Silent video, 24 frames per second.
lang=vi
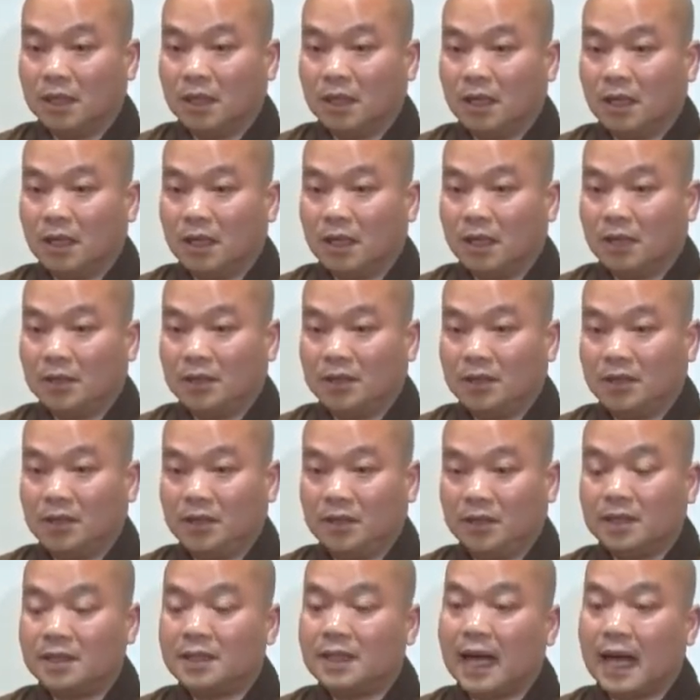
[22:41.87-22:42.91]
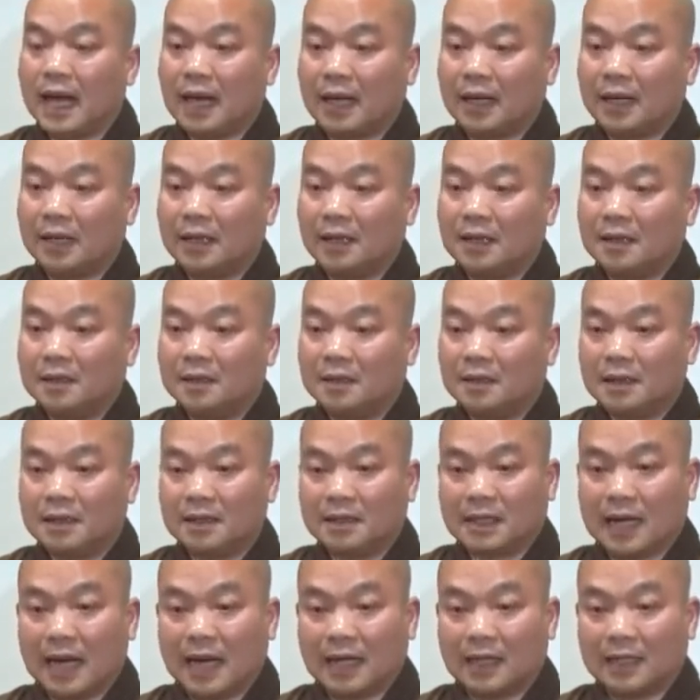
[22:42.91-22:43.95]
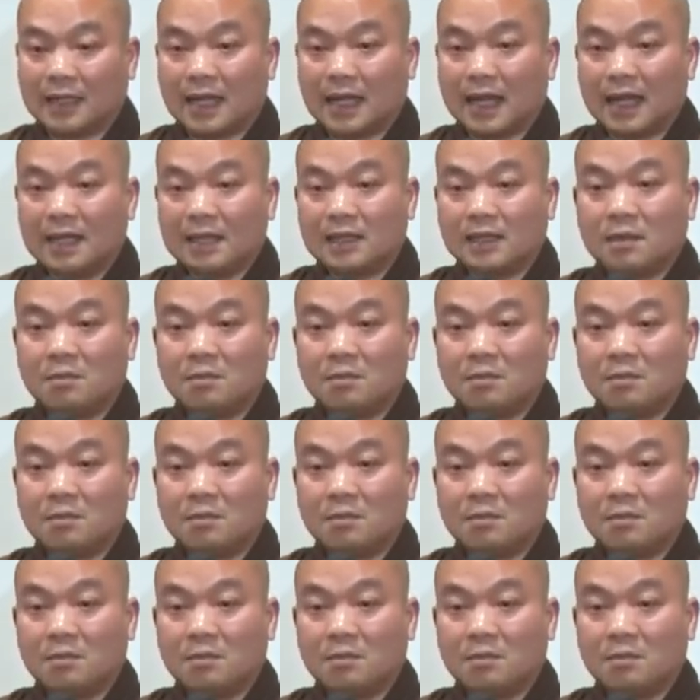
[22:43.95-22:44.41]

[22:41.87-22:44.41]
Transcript: họ diễn đạt những trạng thái